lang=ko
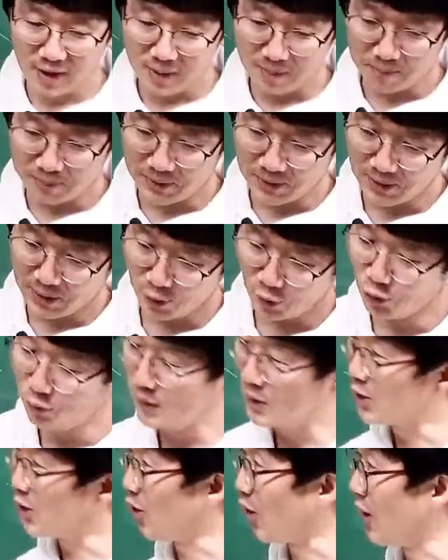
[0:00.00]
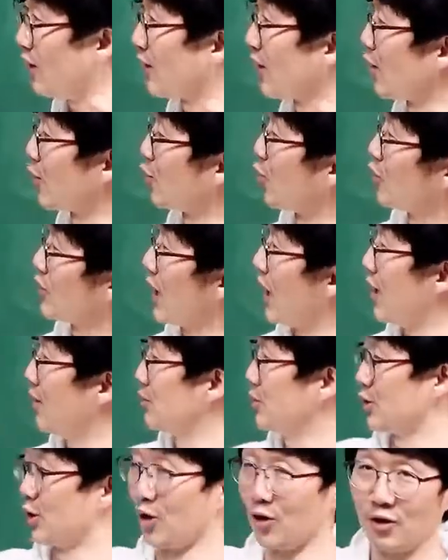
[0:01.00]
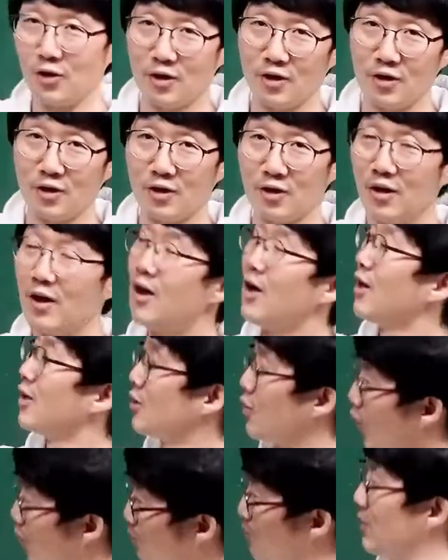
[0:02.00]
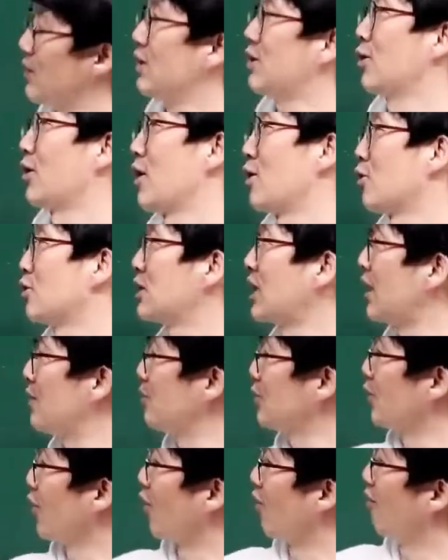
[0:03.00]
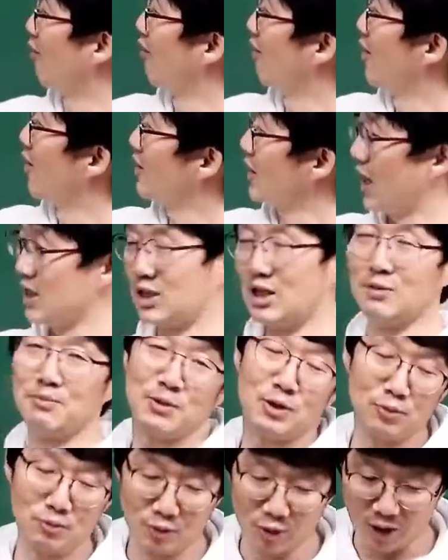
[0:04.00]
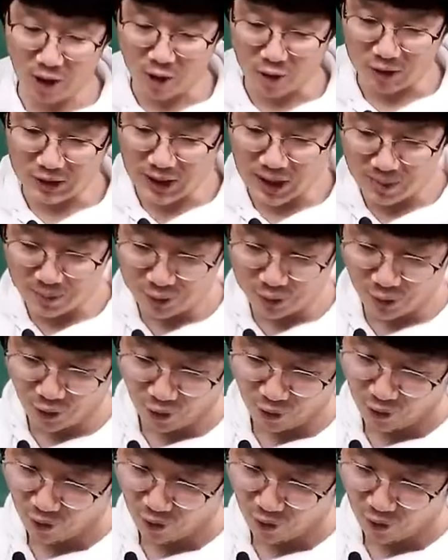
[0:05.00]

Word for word: 미움이 들어가야 되겠고. 그 다음은요. 연민이 들어가야 되고. 그 다음은요. 다시 미움 들어가야 되고. 그 다음은요.